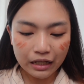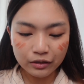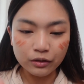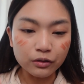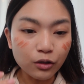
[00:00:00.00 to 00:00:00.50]

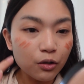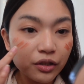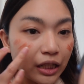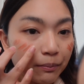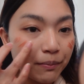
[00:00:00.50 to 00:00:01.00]
คือต้อง
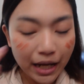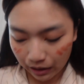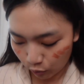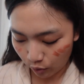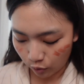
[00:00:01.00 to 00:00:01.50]
เซ็ตแป้ง
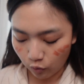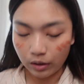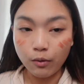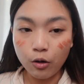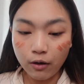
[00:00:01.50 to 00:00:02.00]
ด่ว
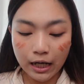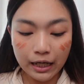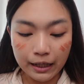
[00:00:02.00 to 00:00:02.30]
นๆเพราะว่า